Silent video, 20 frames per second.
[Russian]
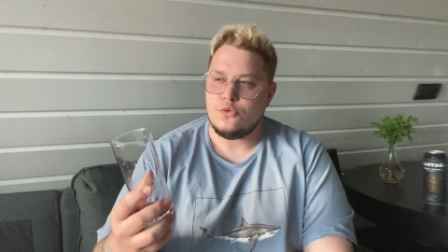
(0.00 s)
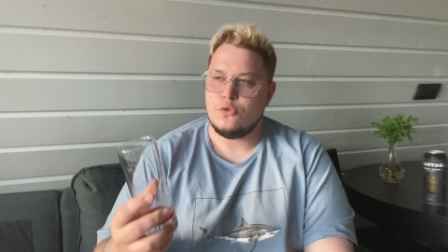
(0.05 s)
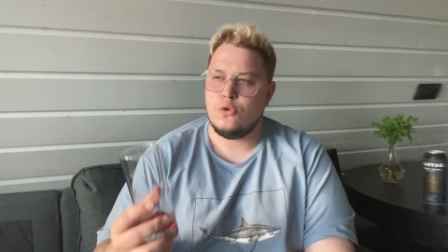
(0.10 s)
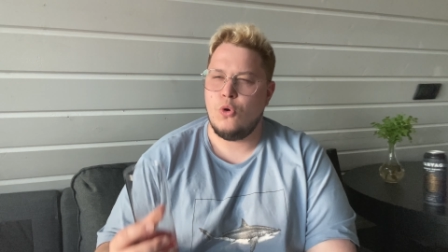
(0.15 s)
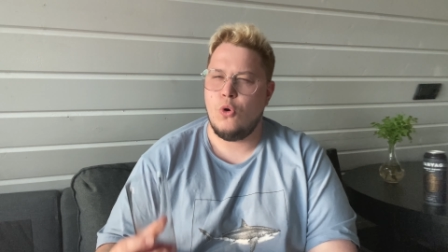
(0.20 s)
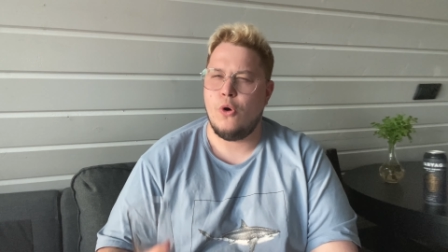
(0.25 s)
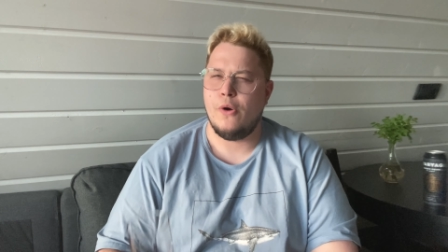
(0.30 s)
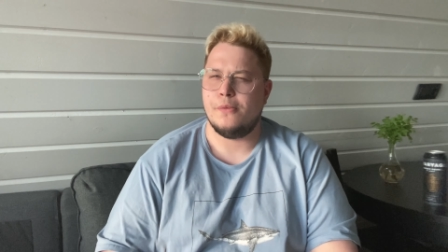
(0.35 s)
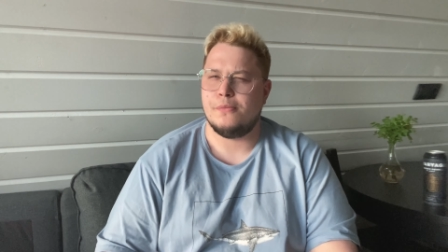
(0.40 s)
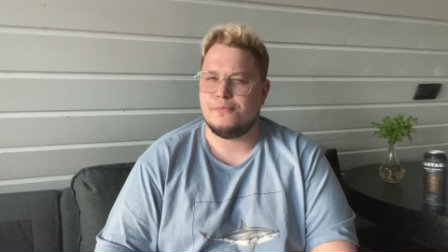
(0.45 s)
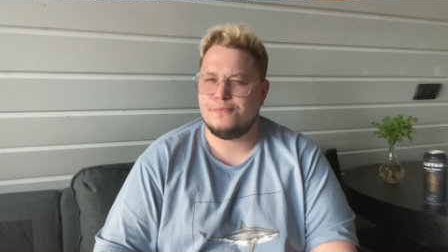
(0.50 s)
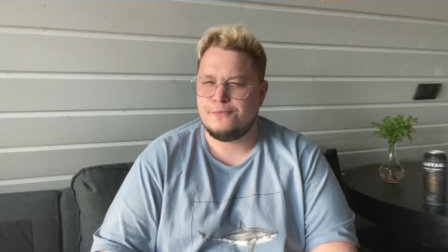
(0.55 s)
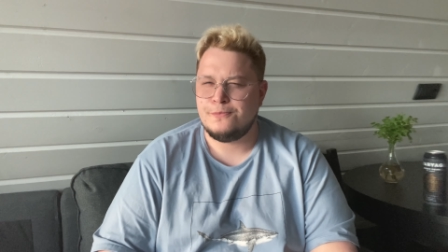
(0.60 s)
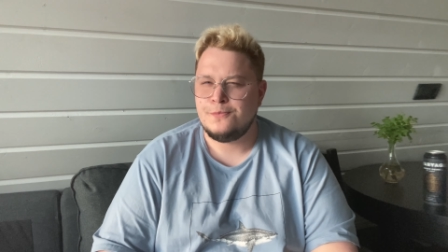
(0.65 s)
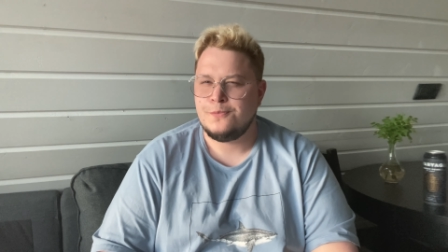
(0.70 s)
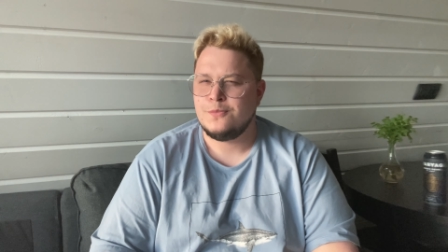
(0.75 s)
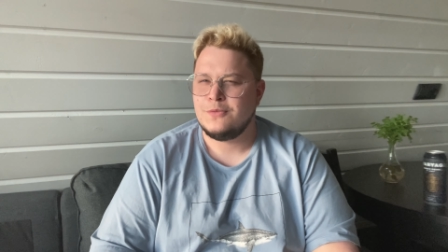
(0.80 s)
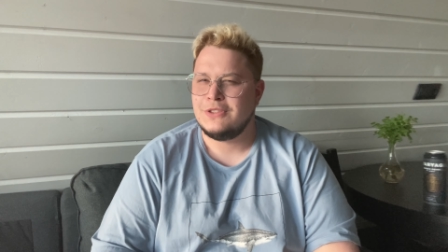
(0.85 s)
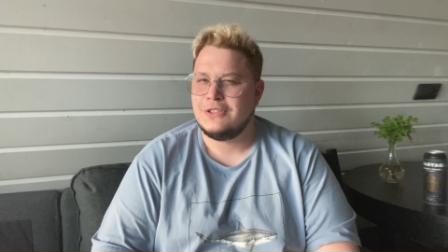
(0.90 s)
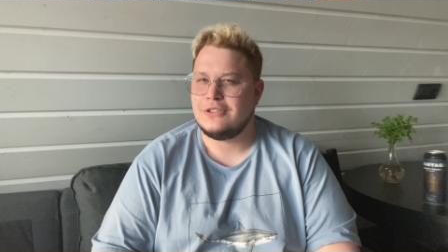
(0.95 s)
О,
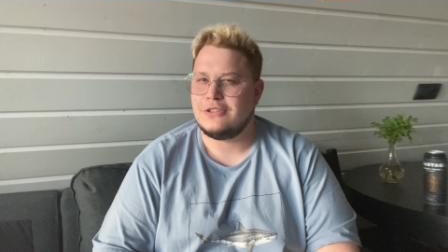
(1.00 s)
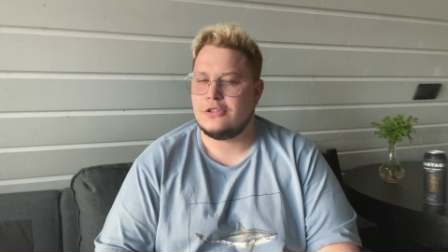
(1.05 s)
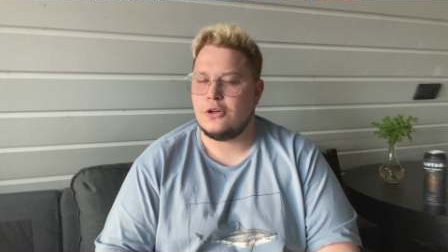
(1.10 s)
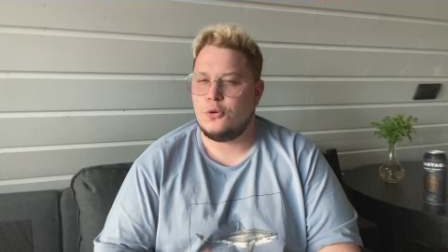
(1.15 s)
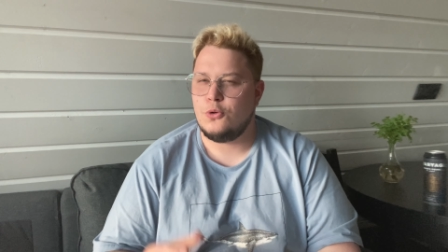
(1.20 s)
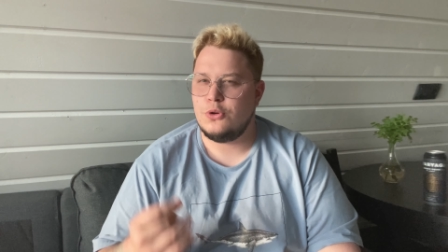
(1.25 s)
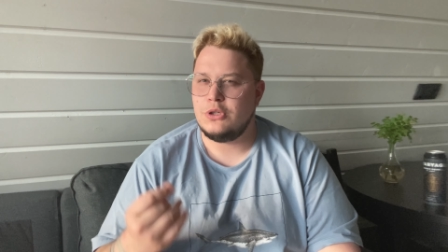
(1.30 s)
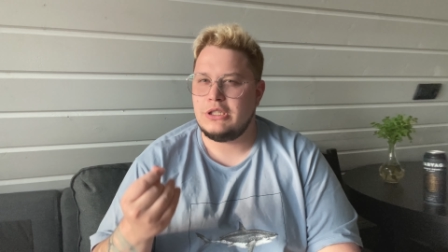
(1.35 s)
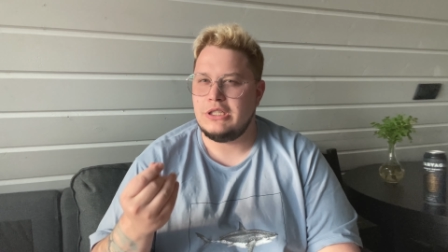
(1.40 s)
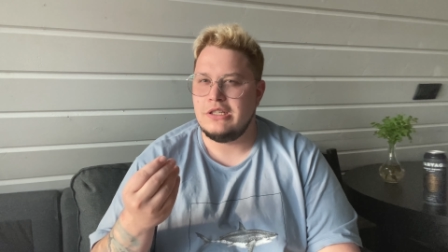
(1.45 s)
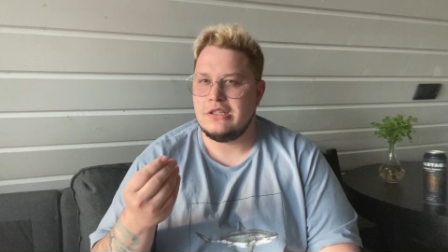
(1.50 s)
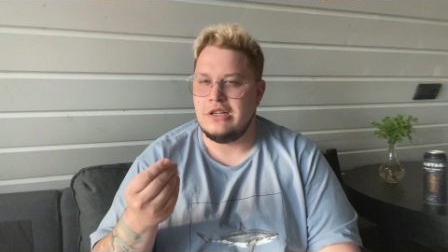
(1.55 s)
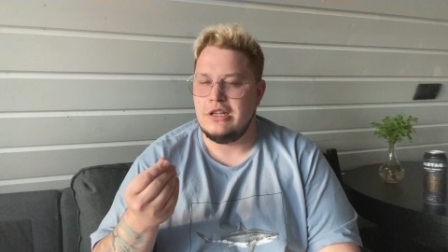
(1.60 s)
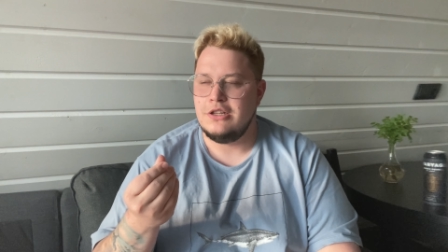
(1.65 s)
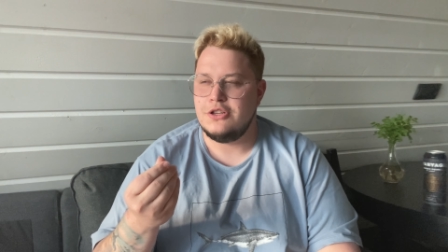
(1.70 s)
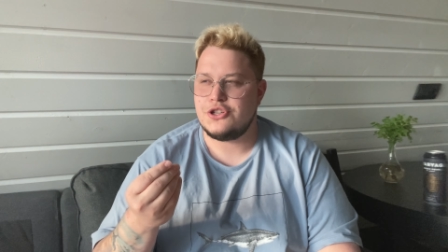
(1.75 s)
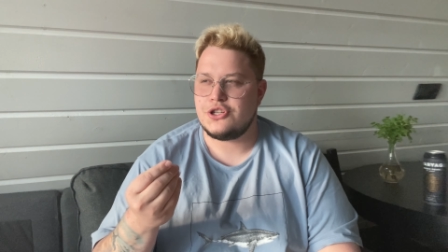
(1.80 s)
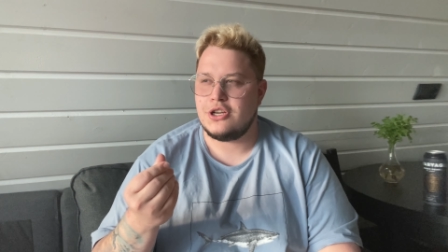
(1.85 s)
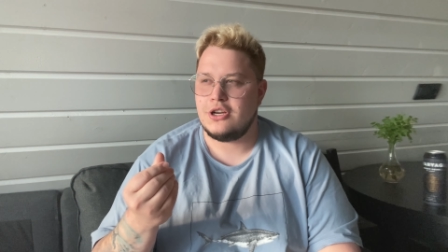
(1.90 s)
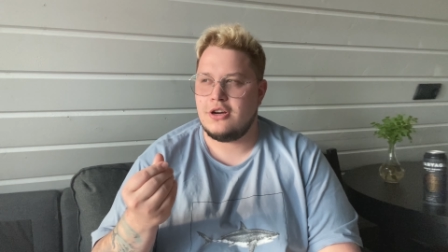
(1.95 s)
с такой
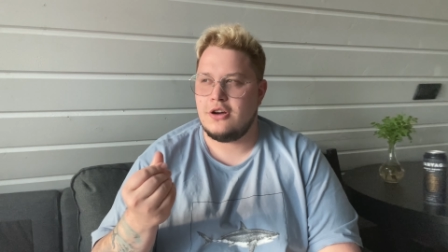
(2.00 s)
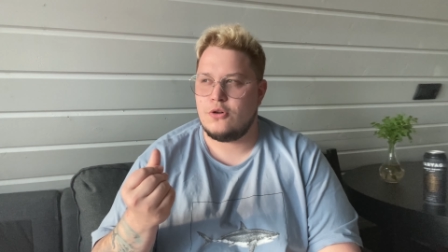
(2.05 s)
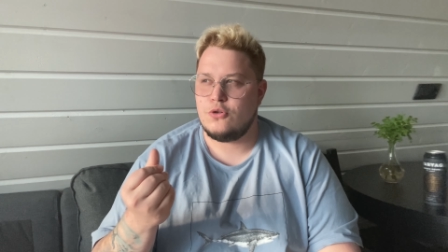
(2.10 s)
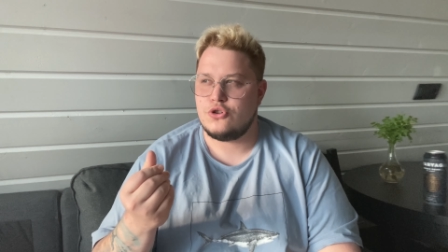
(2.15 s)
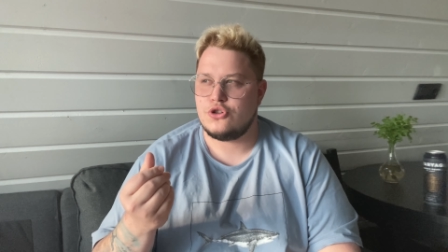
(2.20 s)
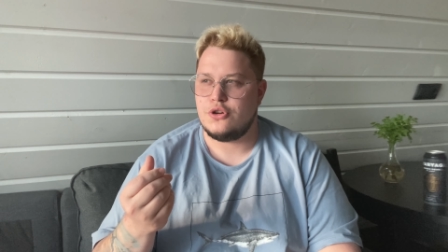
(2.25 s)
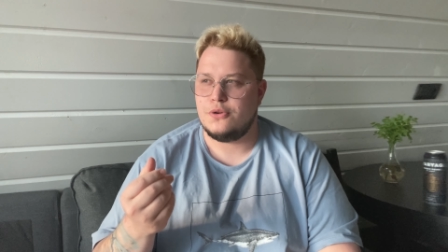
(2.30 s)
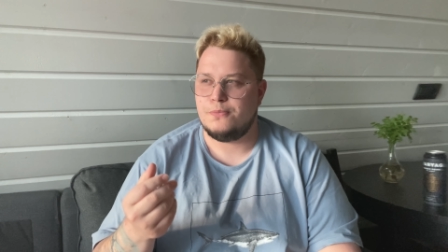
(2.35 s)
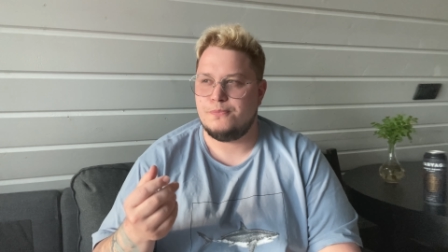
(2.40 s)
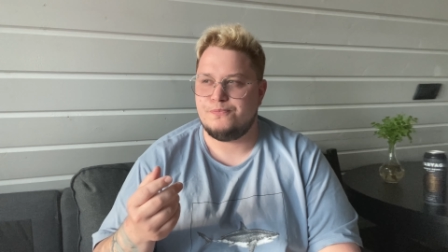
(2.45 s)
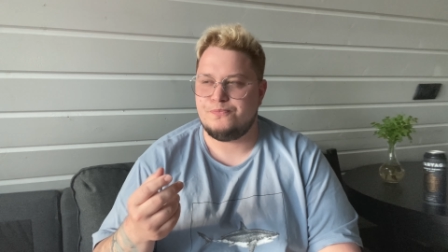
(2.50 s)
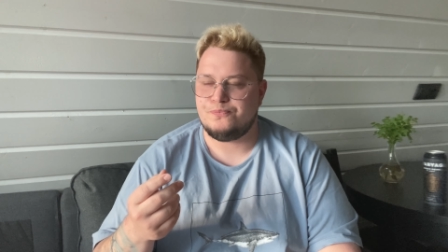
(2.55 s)
кислиночкой хорошей.